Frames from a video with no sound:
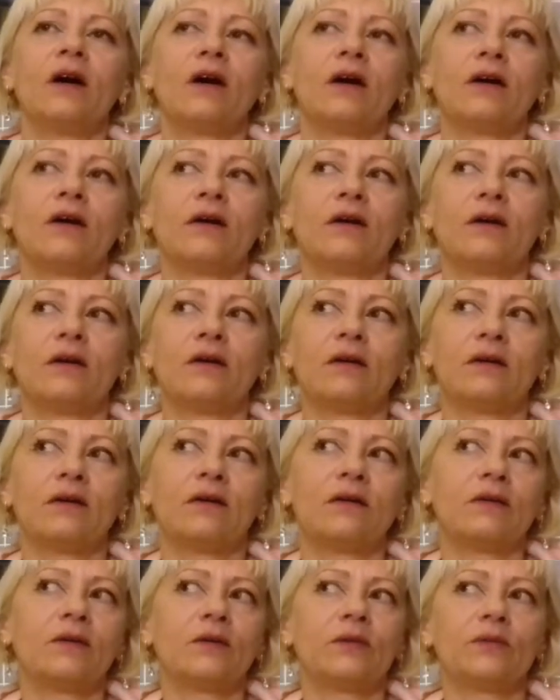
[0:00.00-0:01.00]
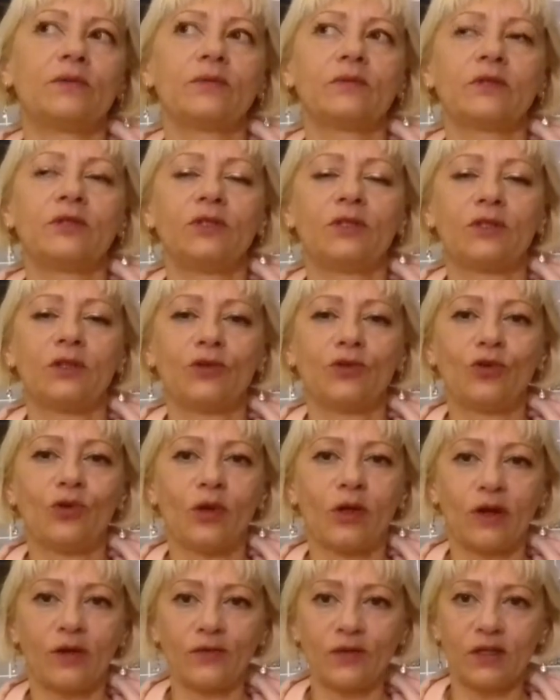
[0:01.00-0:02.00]
а, где-то
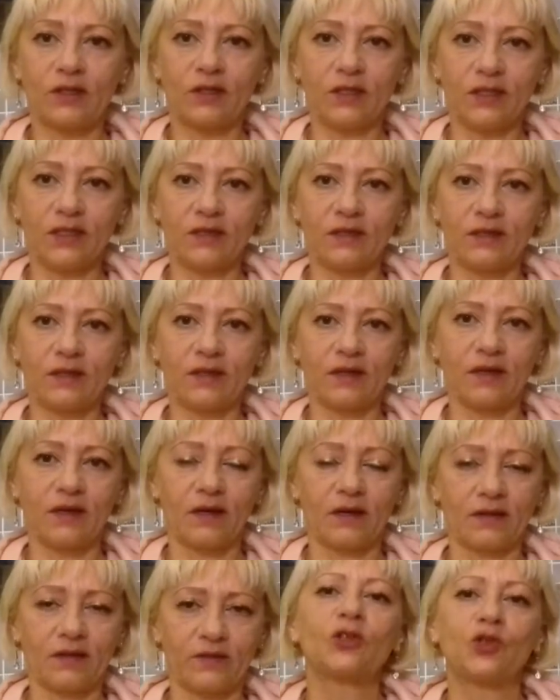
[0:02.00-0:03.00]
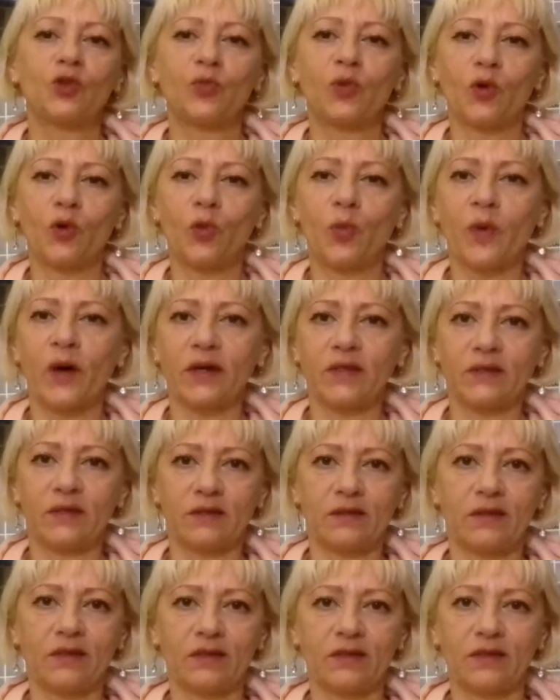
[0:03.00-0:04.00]
долларов на 300. Что покупается
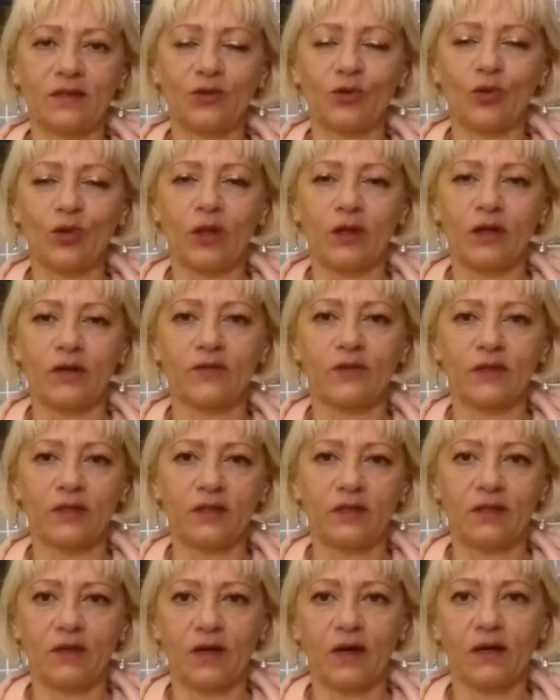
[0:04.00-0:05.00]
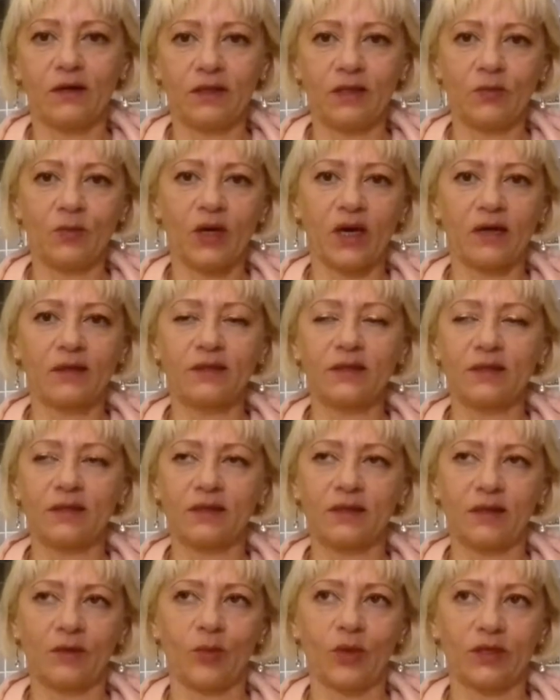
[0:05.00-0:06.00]
на 300 долларов? Это и мясо, и
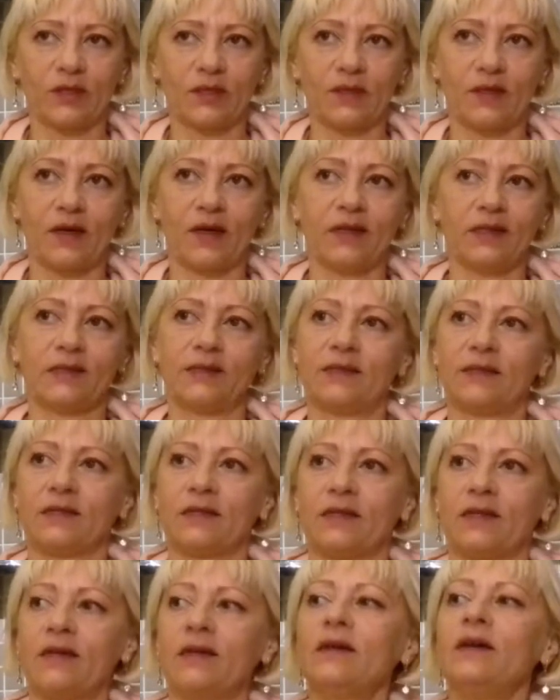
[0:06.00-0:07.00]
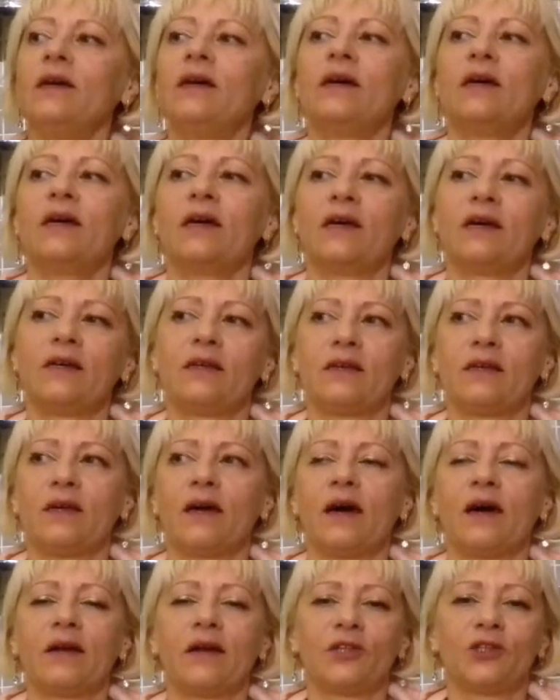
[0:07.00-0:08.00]
колбаса, и сыры.
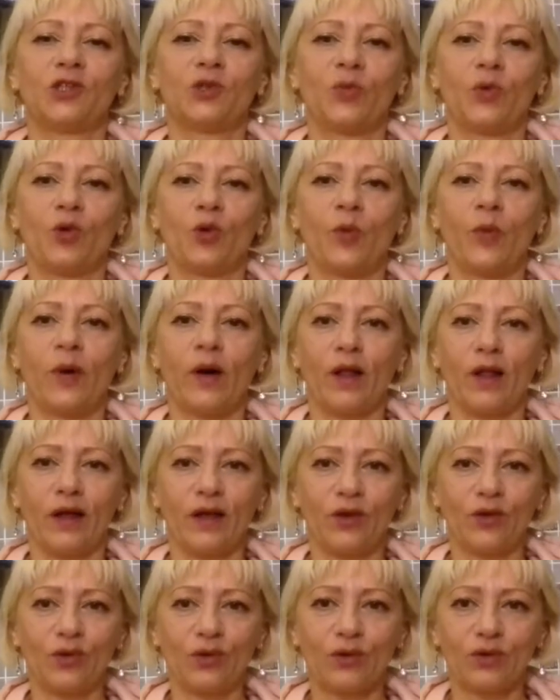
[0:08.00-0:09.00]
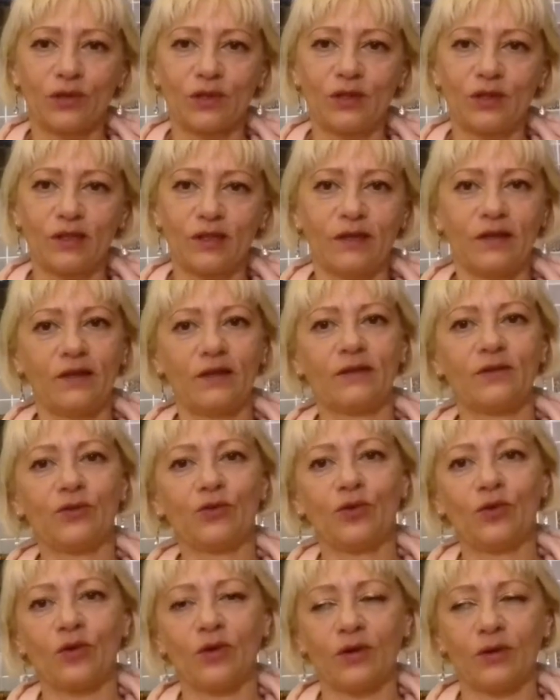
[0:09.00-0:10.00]
Я раньше покупала йогурты,
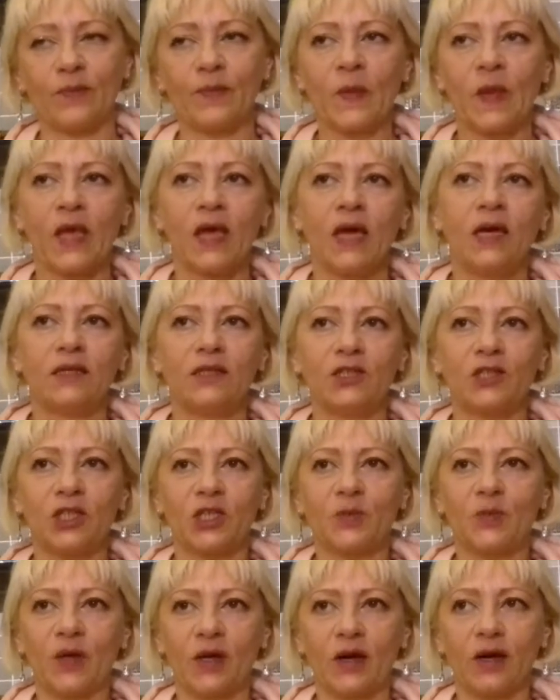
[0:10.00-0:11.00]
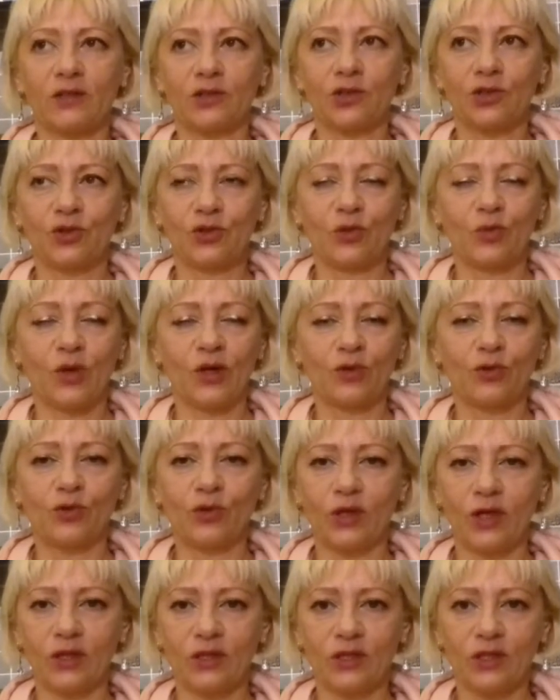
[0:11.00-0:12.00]
но сейчас пока что не могу
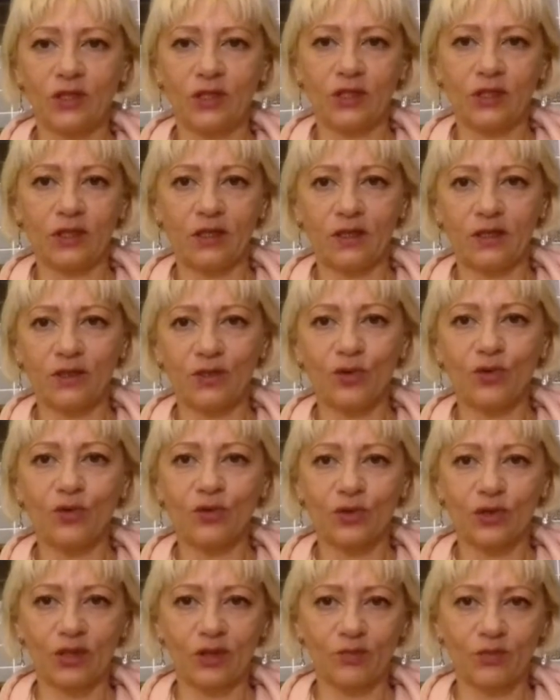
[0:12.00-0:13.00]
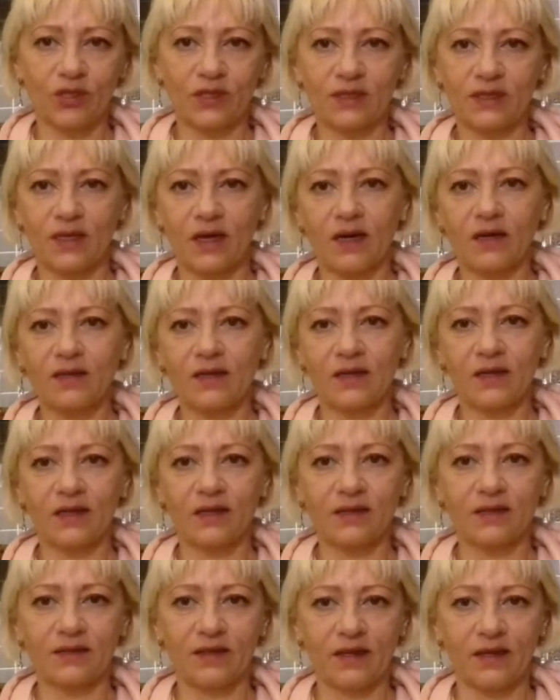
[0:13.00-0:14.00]
найти йогурта без сахара.
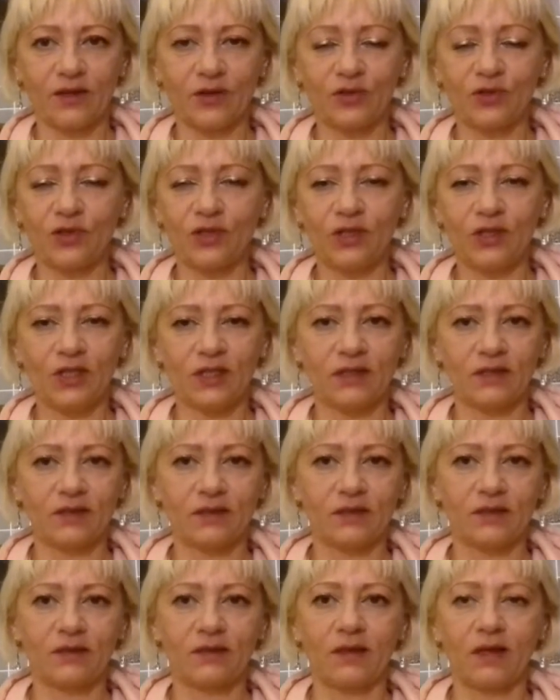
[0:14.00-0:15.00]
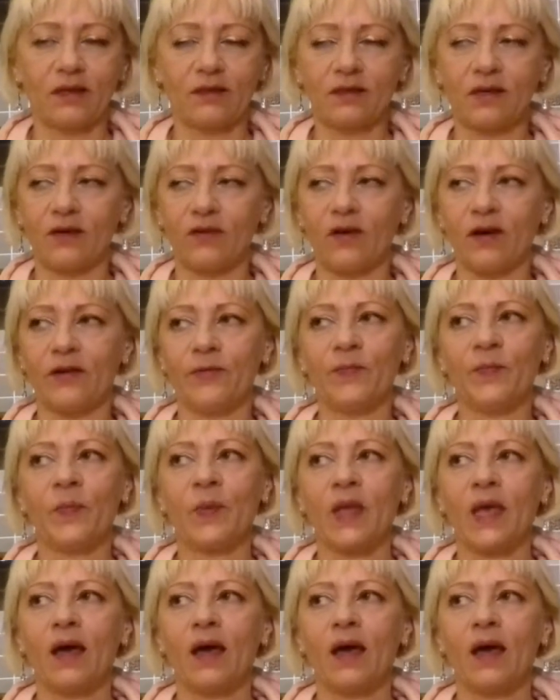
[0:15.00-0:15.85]
Я стараюсь не есть сладкого.